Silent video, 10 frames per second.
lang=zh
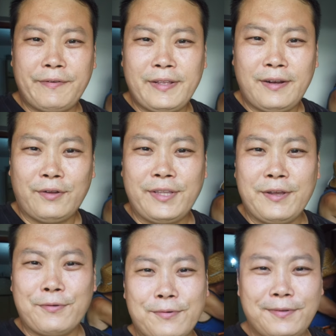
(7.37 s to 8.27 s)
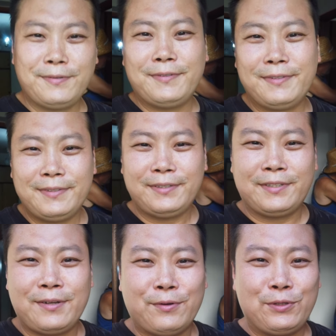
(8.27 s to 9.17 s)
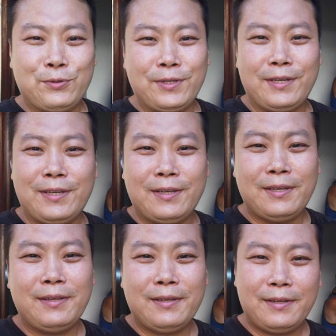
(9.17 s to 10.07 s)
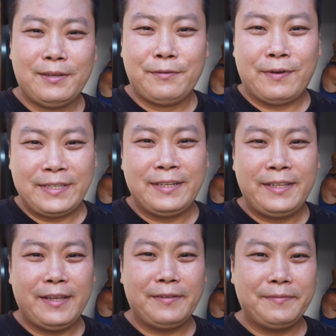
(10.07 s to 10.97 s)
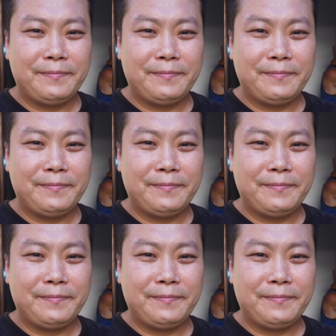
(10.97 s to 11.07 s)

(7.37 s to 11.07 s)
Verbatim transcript: 的老电工正在给我修理房间的电，